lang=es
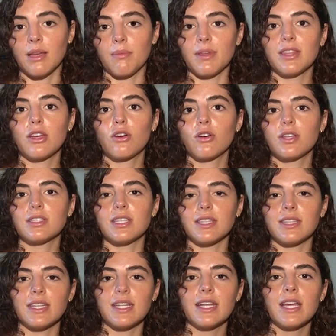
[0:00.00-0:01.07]
también dejó de
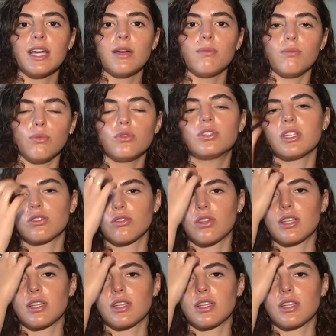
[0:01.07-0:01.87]
sentir muchas